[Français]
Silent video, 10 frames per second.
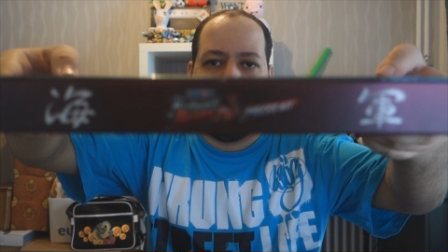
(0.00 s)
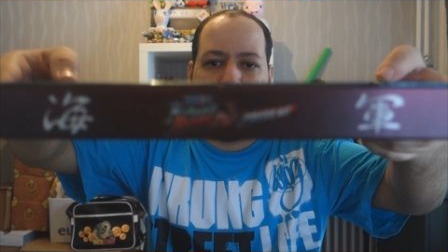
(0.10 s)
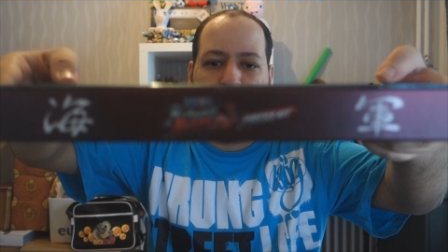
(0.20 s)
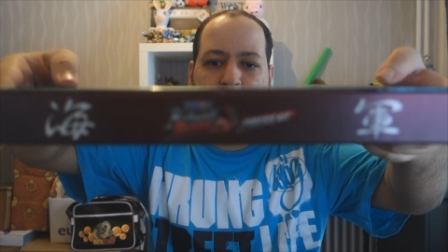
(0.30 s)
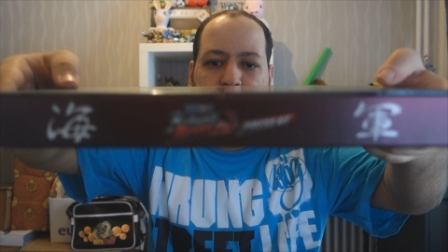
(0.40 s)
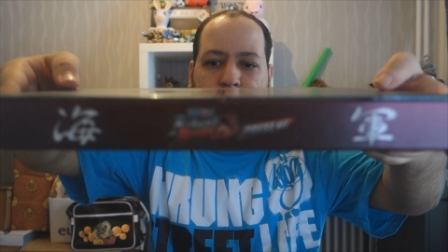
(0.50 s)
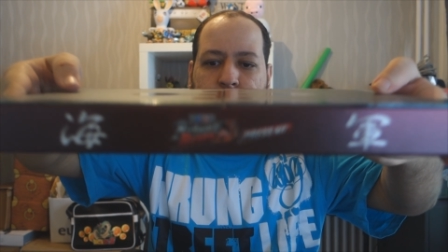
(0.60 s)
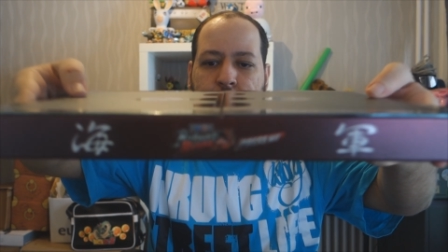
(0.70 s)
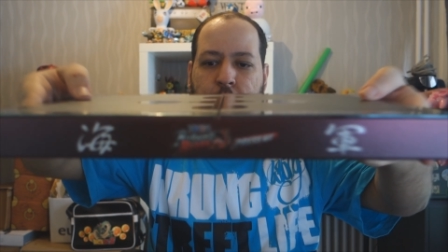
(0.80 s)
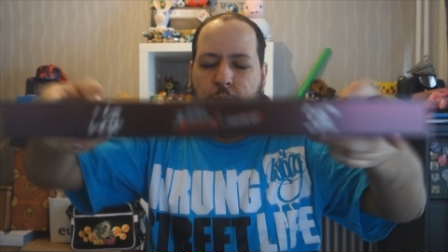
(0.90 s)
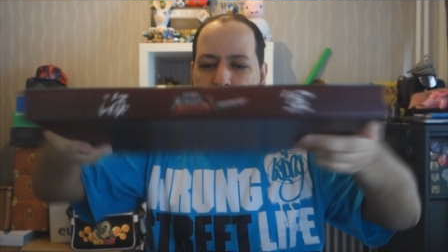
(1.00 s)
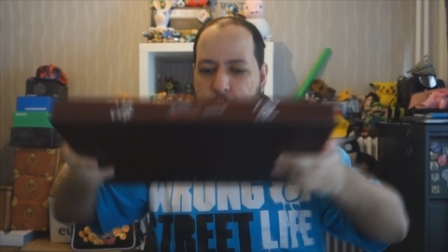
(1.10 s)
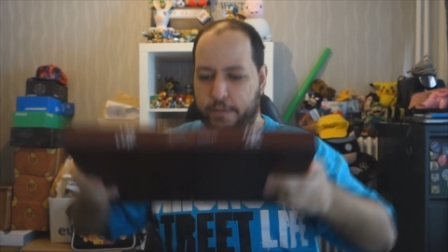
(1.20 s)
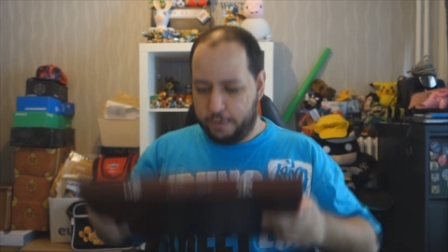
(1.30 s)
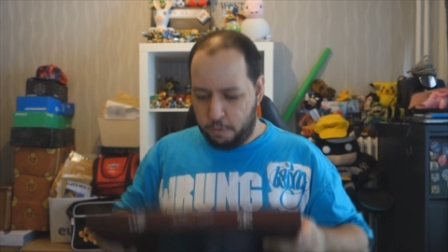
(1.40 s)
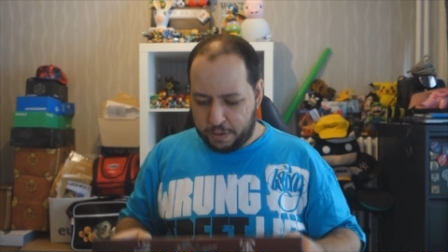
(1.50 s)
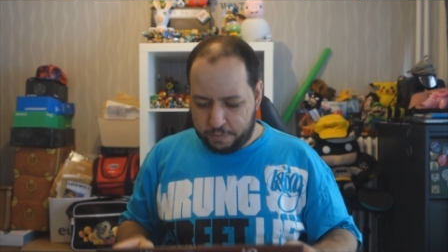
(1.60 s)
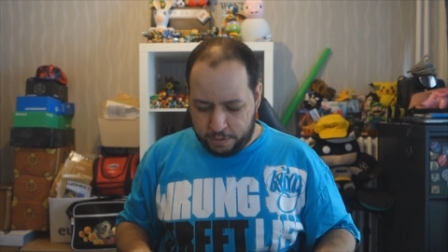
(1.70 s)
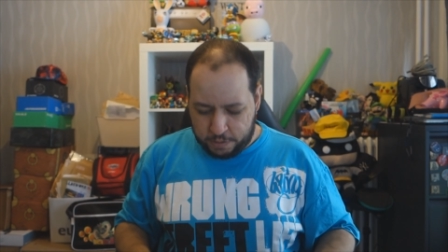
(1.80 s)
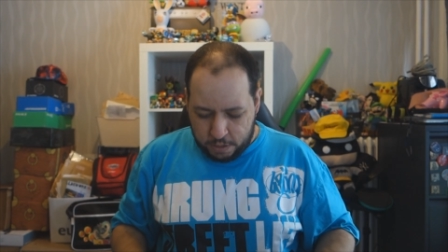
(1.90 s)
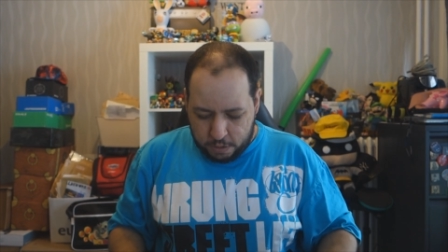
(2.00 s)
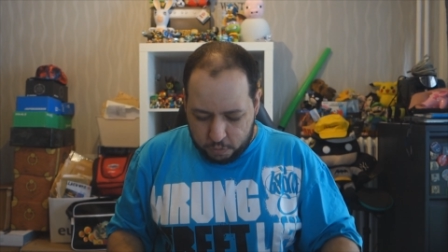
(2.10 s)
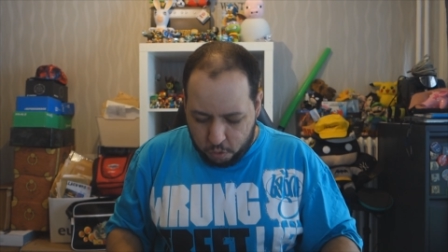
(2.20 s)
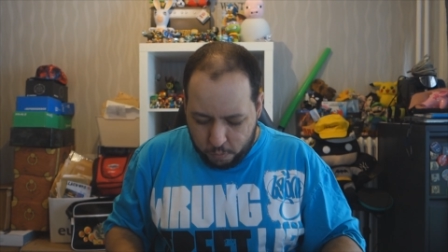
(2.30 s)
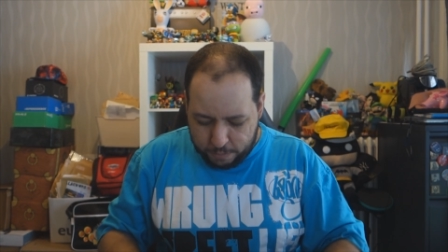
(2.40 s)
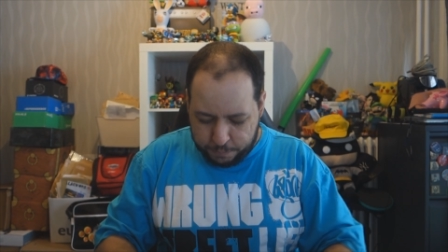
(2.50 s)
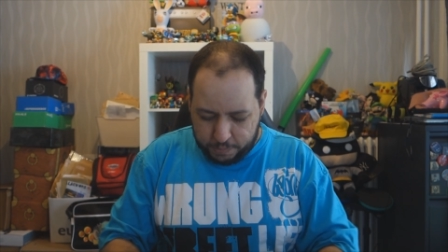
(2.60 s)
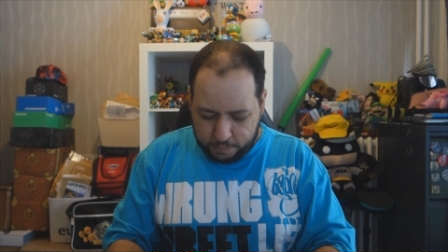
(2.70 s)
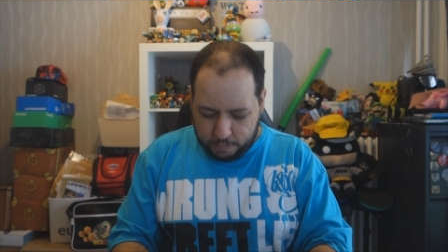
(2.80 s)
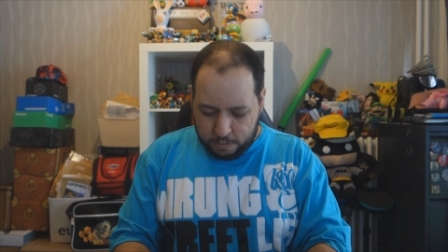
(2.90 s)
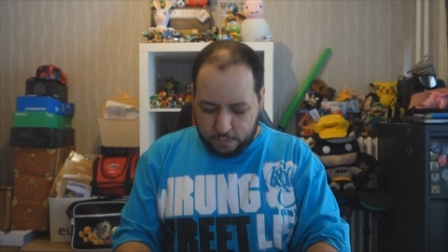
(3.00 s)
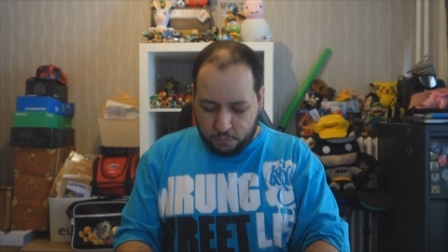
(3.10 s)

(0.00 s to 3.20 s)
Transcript: forcément bien se faire. Voilà, c'est le press kit de One Piece,